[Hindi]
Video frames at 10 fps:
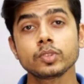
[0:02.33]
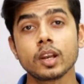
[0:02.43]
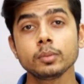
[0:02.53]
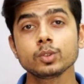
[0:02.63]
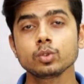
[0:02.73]

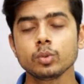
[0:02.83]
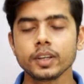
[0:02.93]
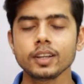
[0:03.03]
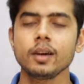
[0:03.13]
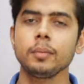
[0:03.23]
चैनल में दोस्तों
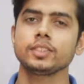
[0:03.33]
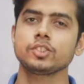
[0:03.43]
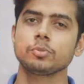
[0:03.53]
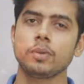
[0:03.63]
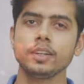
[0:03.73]
मेरा नाम है
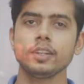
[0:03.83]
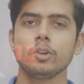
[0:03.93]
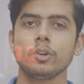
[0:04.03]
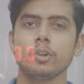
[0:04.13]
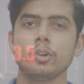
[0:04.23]
आशीष
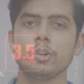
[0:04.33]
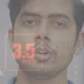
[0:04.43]
पांडे फाइव